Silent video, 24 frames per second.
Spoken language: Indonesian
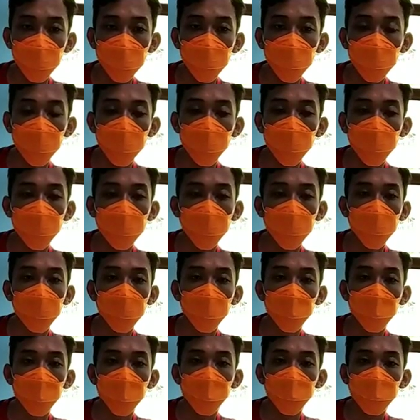uh,
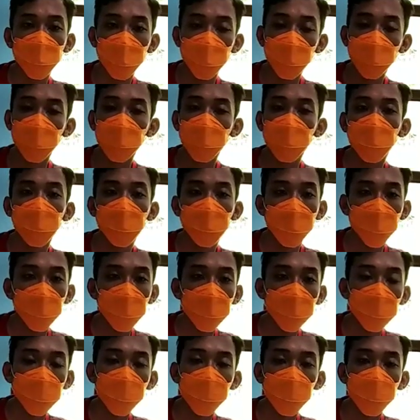channel ini
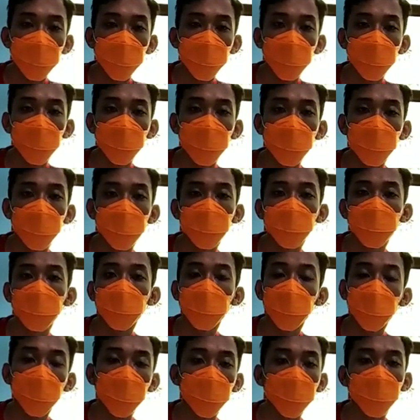
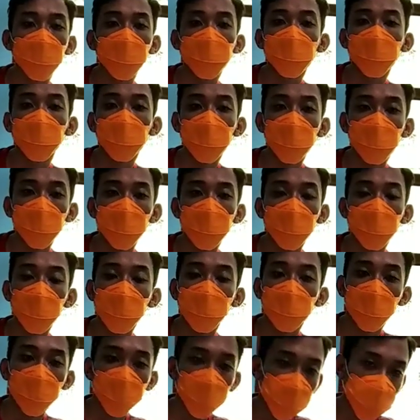isinya konten-konten
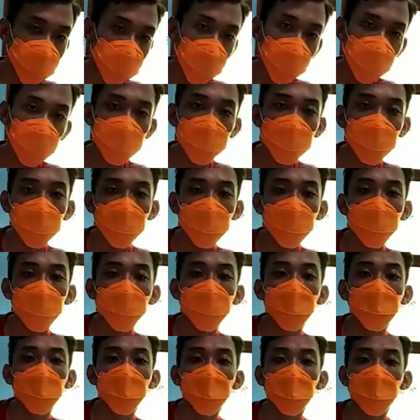tentang motivasi
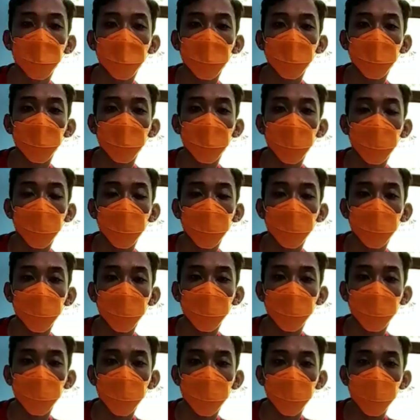tentang
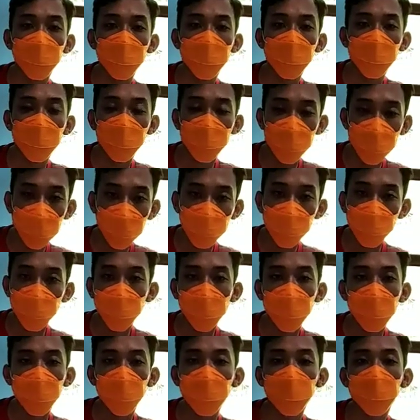konten-konten
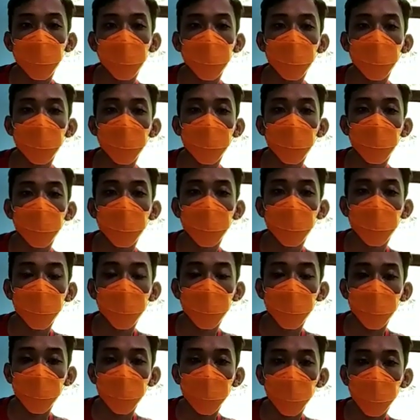ceramah yang
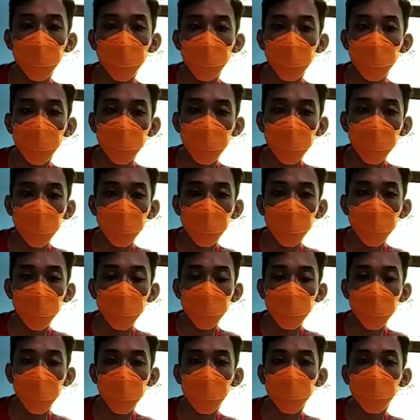itu arahnya
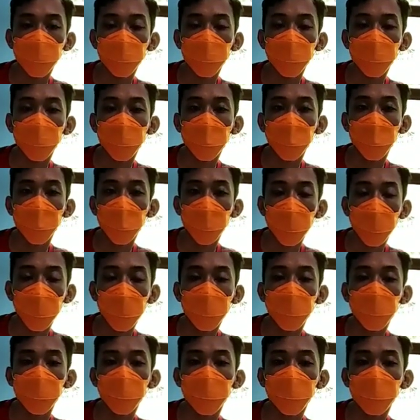dalam
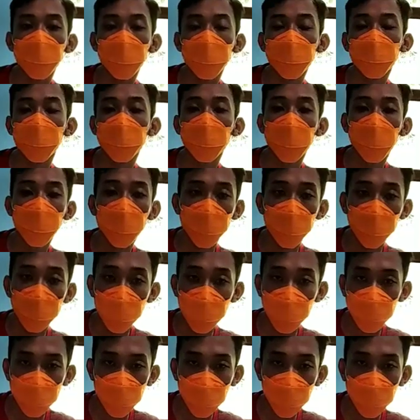hal sebuah
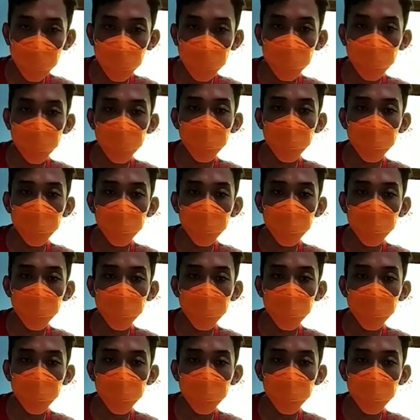kebaikan